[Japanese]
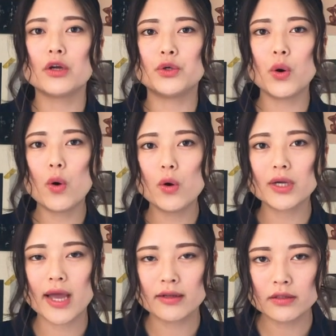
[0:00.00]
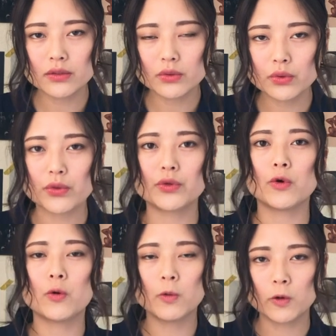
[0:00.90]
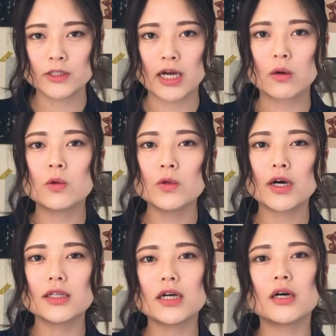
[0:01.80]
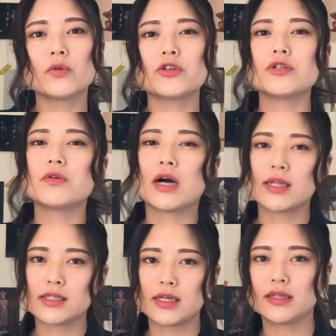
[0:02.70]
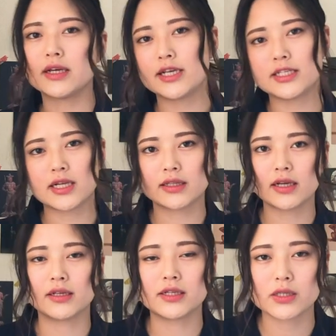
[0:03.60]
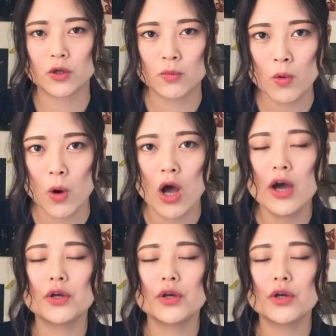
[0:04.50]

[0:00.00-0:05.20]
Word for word: 良源というお坊さんこの方が後の元山大師さんなんですけども